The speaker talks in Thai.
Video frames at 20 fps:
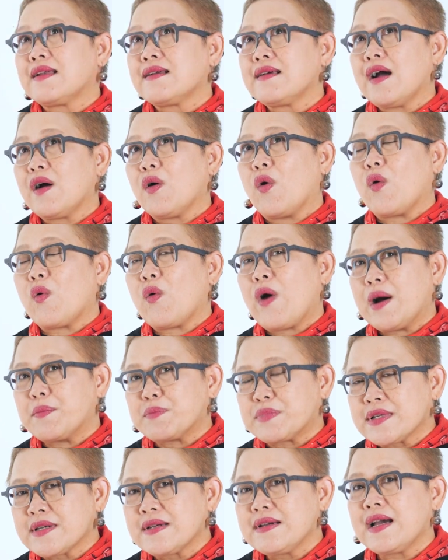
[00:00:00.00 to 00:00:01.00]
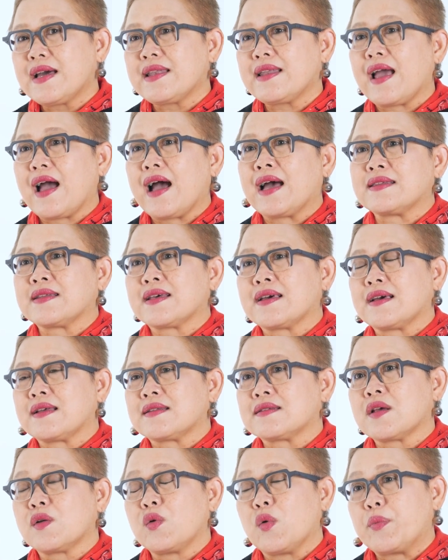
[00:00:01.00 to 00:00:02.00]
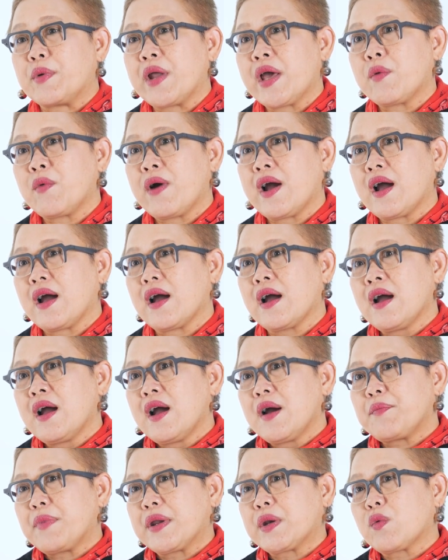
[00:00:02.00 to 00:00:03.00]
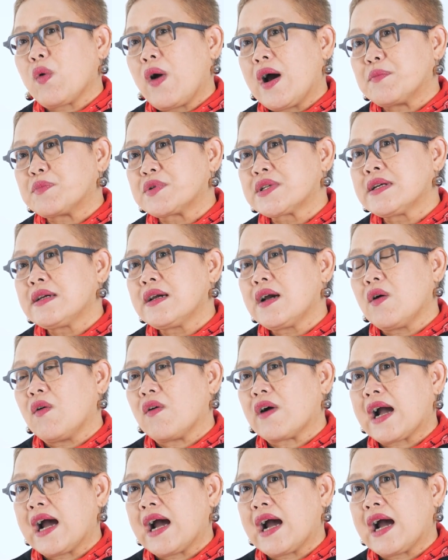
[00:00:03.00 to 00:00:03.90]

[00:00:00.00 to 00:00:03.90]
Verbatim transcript: เรื่องของความเชื่อเนี่ยอาจจะสรุปได้ว่าเป็นความเชื่อของ